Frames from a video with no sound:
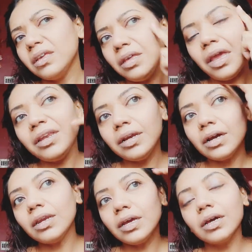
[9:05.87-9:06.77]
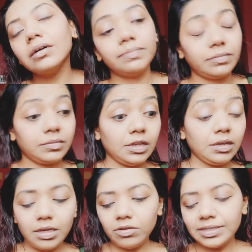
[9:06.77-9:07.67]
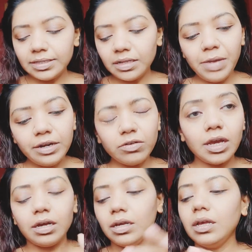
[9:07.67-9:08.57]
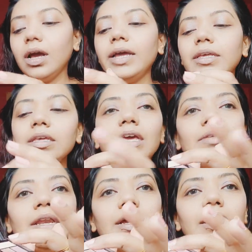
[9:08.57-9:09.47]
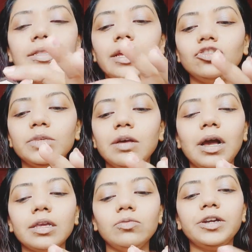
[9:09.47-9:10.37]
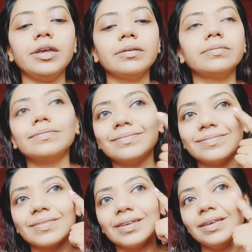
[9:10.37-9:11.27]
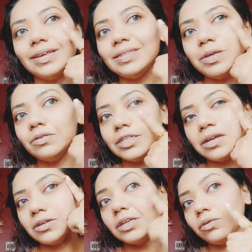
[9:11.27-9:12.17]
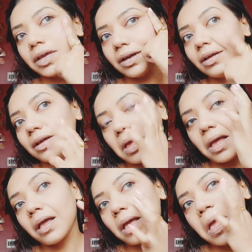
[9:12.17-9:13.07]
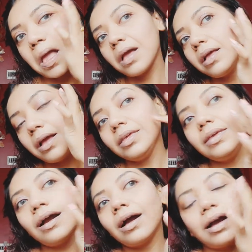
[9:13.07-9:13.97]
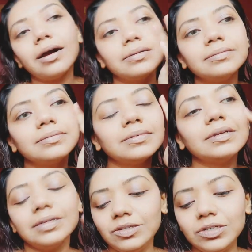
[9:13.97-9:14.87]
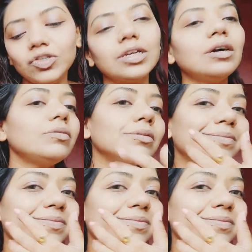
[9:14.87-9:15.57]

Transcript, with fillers: ये ठीक ठाक नहीं गया ये तो इसके साथ मेल्ट हो गया आई थिंक यही वाला लगा लेते हैं जो मतलब आपके ऊपर है इसमें थोड़ा सा ग्रासी लुक आएगा या जस्ट चेक इट आउट